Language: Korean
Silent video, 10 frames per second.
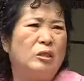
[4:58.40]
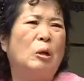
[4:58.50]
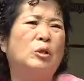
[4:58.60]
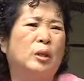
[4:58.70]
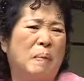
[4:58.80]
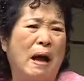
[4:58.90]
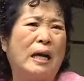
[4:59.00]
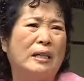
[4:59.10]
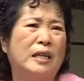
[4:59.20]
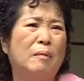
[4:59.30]
저집
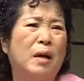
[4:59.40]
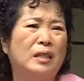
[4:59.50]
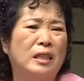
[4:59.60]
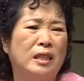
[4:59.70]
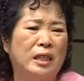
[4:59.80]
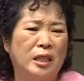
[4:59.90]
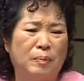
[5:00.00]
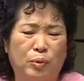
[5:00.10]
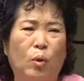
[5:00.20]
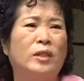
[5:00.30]
바깥
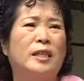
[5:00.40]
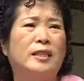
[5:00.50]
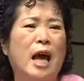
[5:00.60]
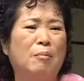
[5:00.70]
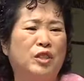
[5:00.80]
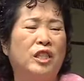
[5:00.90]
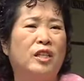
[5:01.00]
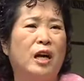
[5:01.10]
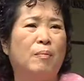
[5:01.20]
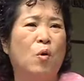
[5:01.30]
양반이 부동산
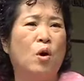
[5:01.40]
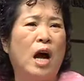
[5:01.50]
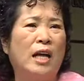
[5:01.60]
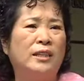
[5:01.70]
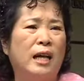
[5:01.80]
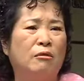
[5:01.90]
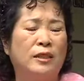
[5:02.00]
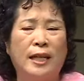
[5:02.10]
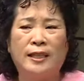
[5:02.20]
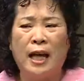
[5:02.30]
사무실인가 뭔가
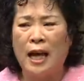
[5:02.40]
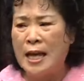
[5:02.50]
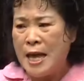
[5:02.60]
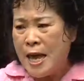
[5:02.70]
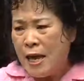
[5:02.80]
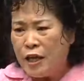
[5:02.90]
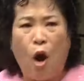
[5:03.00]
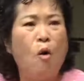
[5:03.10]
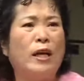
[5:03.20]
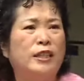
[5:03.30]
한다고 그냥 이따
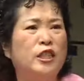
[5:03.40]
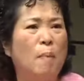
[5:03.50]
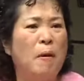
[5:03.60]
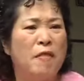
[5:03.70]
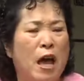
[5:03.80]
여우 같은 옆에